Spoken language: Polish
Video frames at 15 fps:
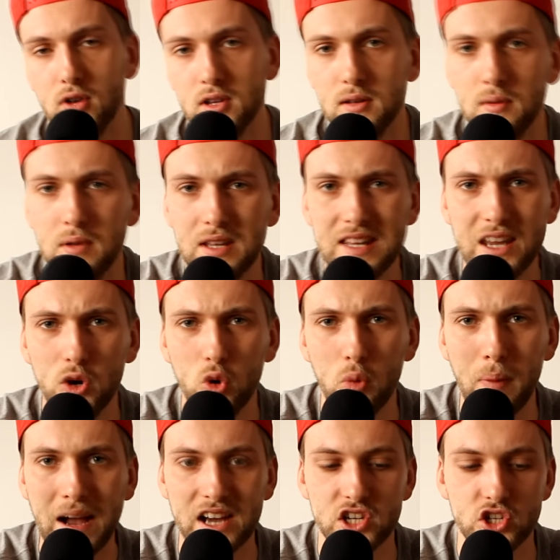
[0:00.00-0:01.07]
o niku
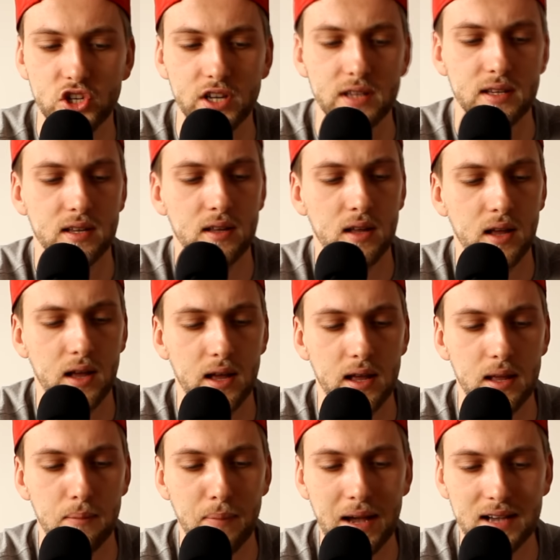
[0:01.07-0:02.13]
Max Shit.
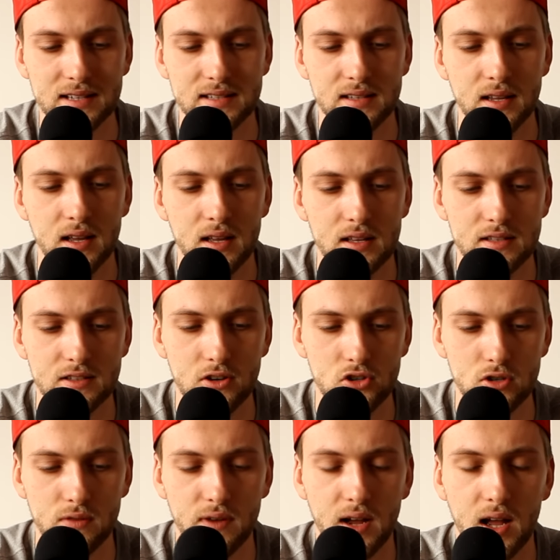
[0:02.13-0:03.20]
E, Max z
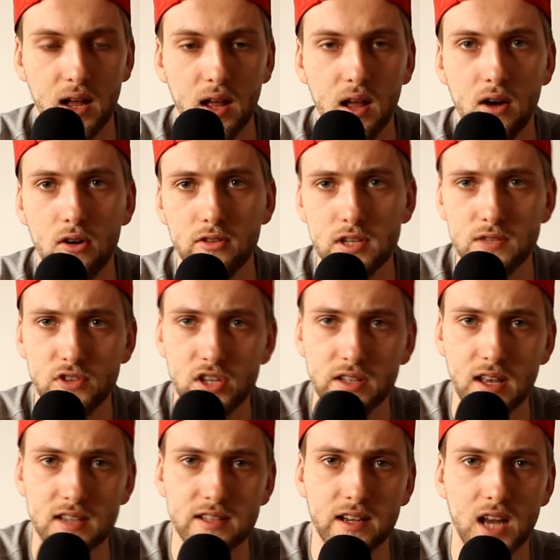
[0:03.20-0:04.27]
Gorzowa, odezwij się
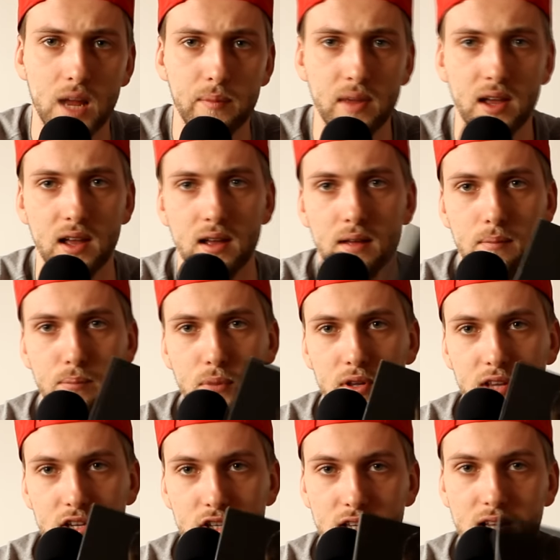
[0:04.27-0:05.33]
na Instagramie,
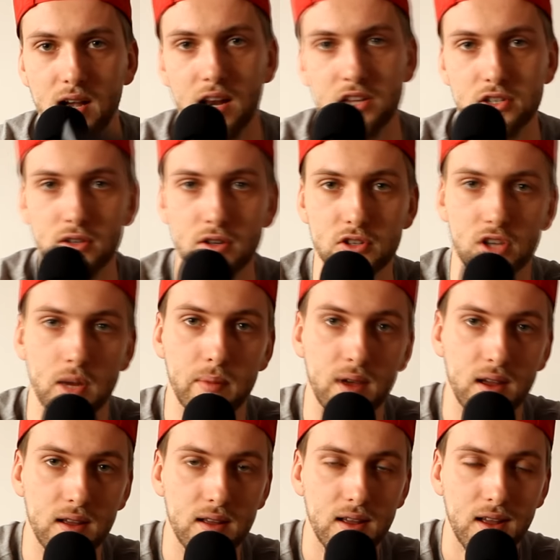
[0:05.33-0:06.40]
płyta sitka leci do
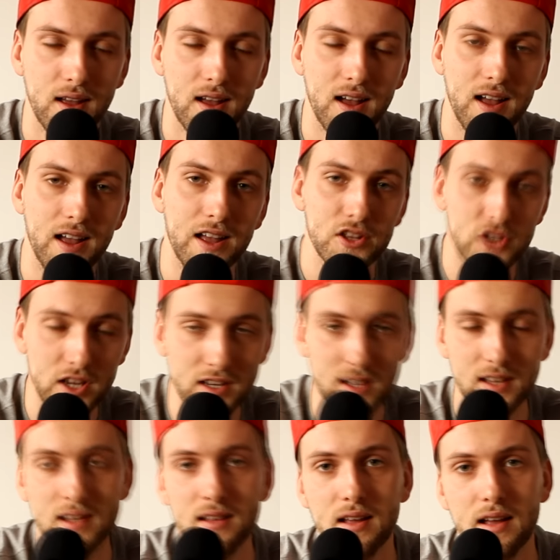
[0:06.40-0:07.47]
Ciebie.
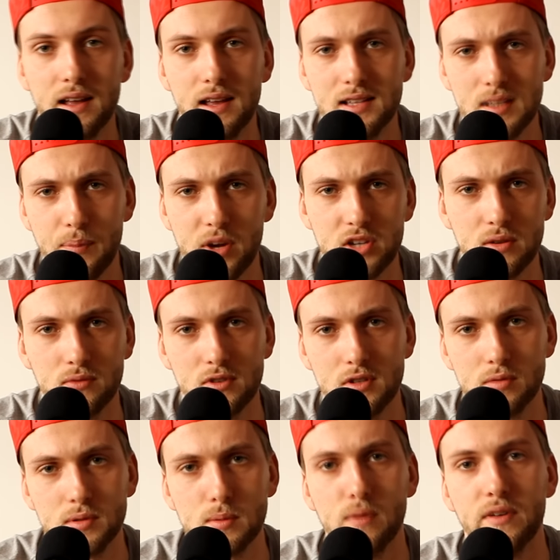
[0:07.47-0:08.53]
Dzięki i zapraszam do
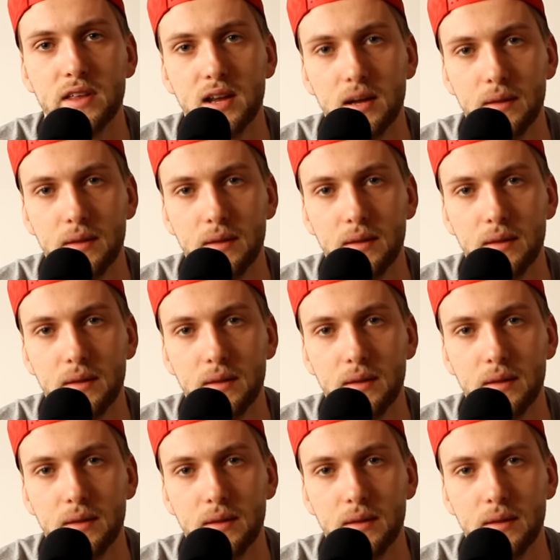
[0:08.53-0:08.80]
subskrybowania